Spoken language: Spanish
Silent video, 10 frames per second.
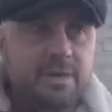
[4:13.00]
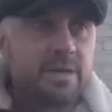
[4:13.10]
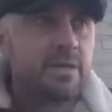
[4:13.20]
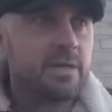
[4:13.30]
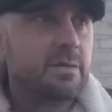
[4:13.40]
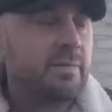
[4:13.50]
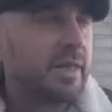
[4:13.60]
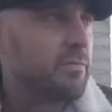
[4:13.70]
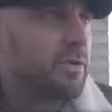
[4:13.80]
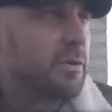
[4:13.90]
y, me
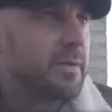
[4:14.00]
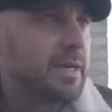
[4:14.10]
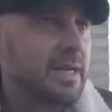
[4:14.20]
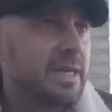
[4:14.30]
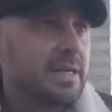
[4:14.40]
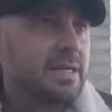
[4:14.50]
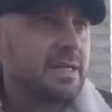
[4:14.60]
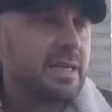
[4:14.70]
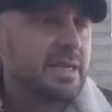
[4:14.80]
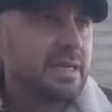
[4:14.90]
parece un problema que,
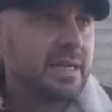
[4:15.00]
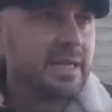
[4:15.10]
que,